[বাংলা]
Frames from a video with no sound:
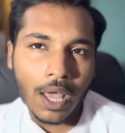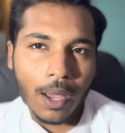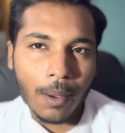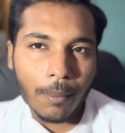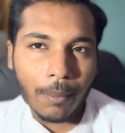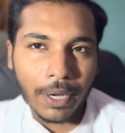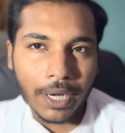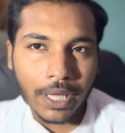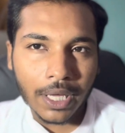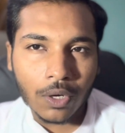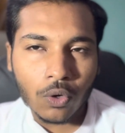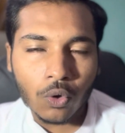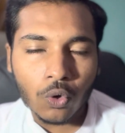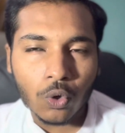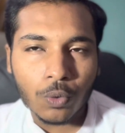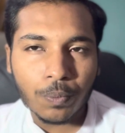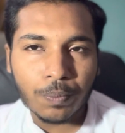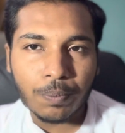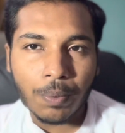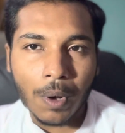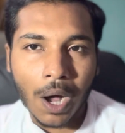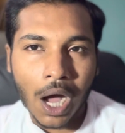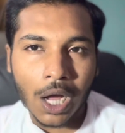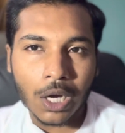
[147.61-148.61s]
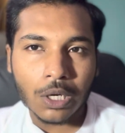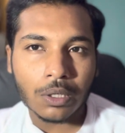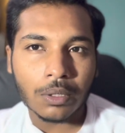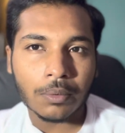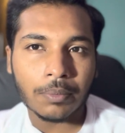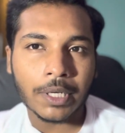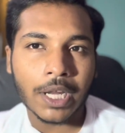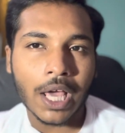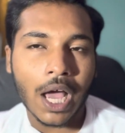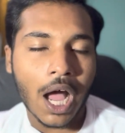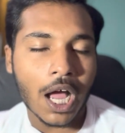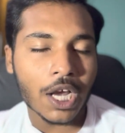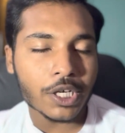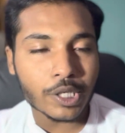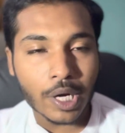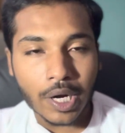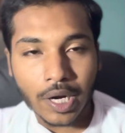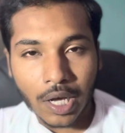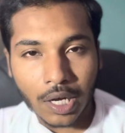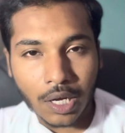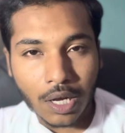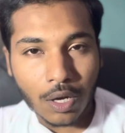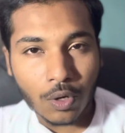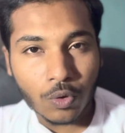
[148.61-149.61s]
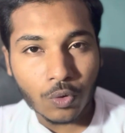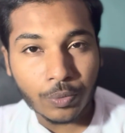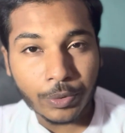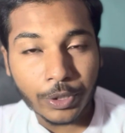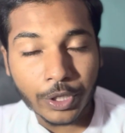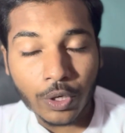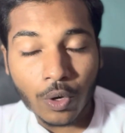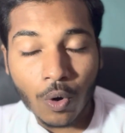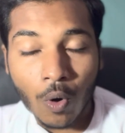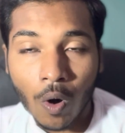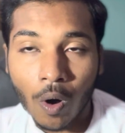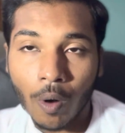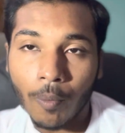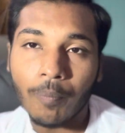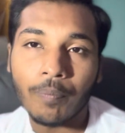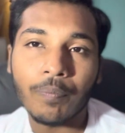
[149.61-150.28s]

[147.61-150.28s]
মানে খুব মানে আশা রাখা খুবই কম